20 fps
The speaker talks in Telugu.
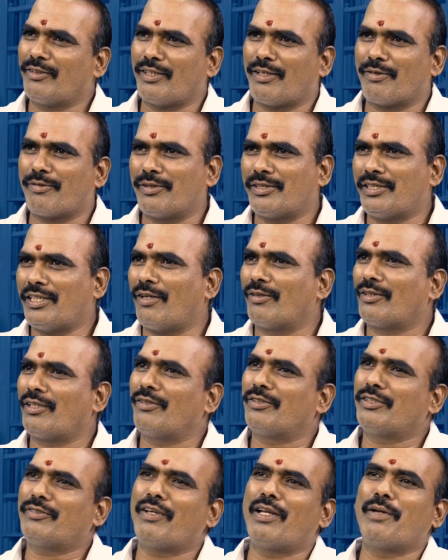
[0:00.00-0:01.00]
ఇతలకు వచ్చి అవతల
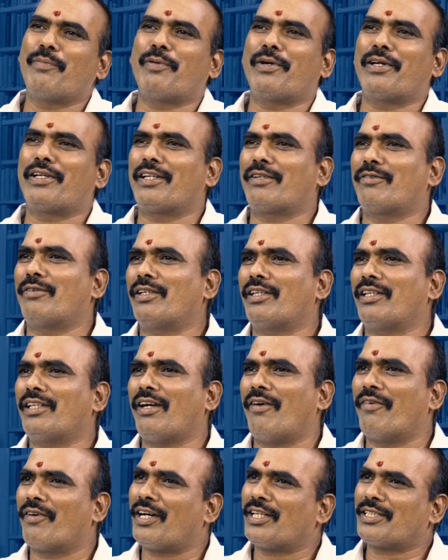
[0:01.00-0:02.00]
నుంచి వెళ్ళిపోయేటటువంటి
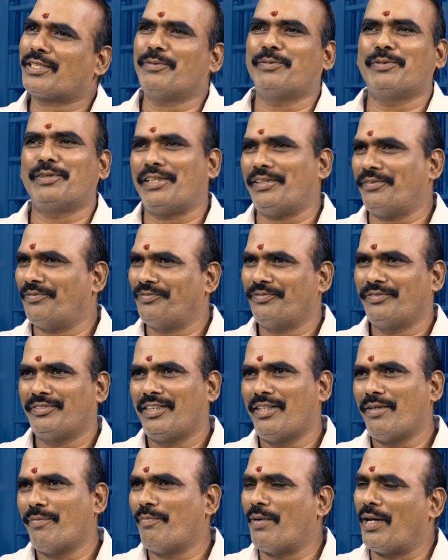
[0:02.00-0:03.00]
అవకాశం ఉంది
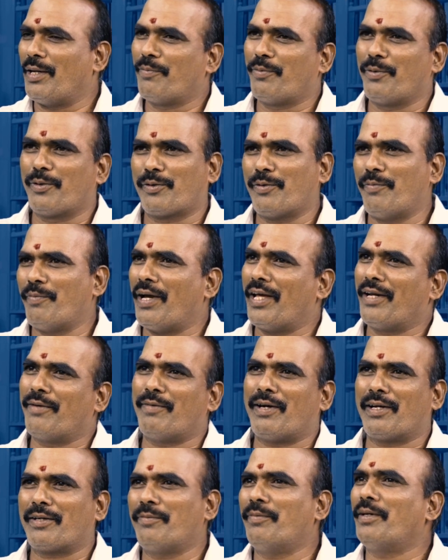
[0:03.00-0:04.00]
hmm. మణిపూర్కు
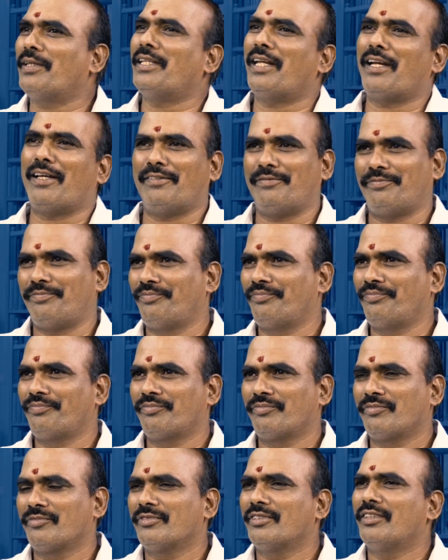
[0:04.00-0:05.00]
మయన్మార్కు మధ్యలో
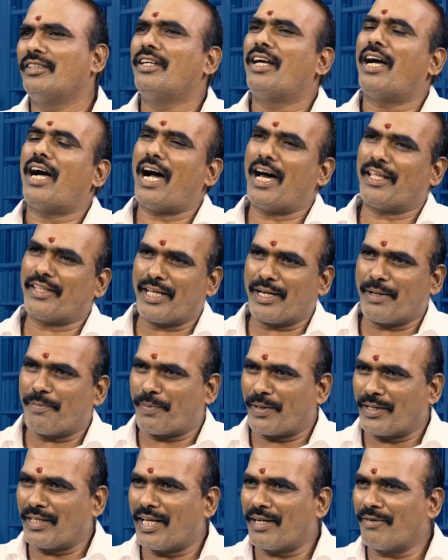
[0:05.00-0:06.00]
ఆదాన
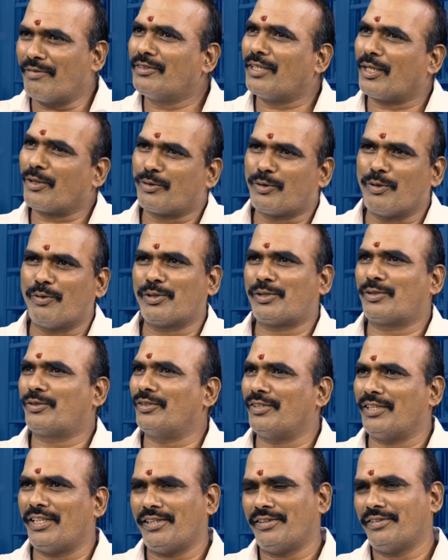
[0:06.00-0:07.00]
ప్రదానం జరుగుతూ
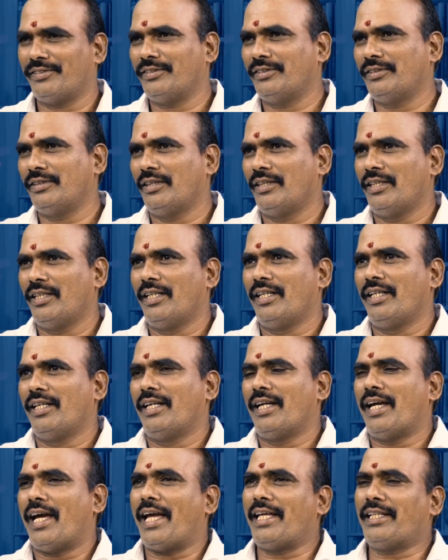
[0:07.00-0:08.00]
వస్తుంది
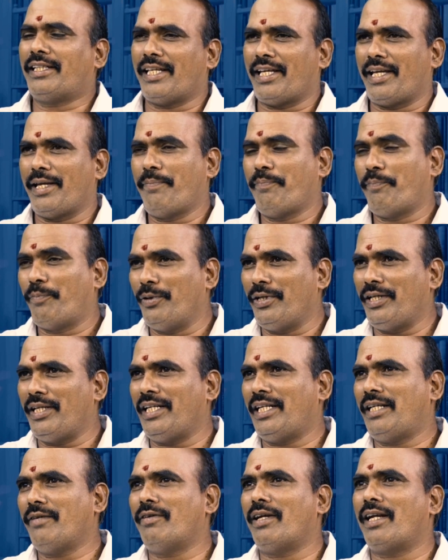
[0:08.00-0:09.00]
అయితే ఇప్పుడు
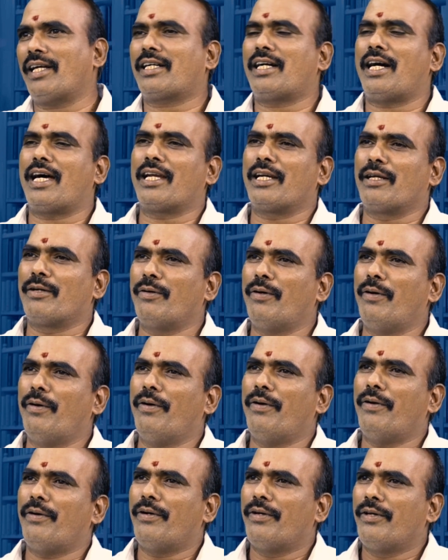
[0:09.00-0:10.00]
ఇటీవల కాలంలో
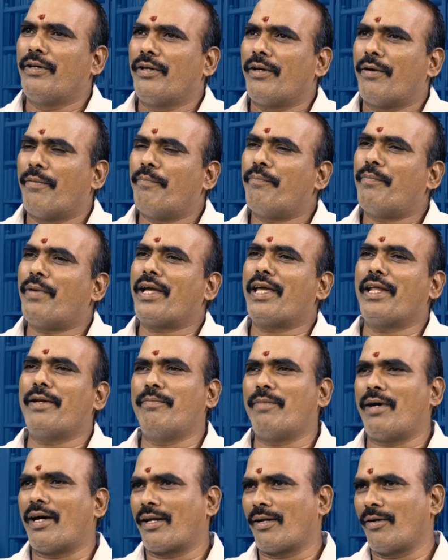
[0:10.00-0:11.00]

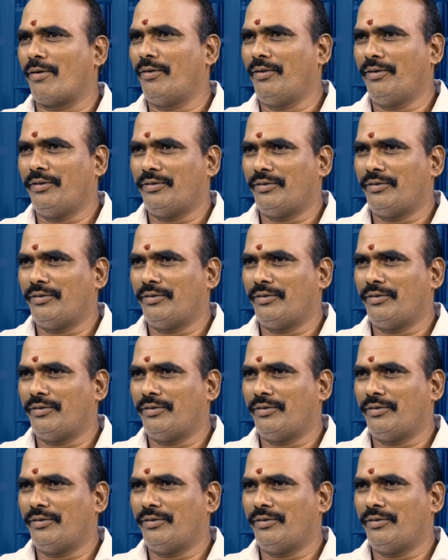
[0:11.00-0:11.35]
మయన్మార్లో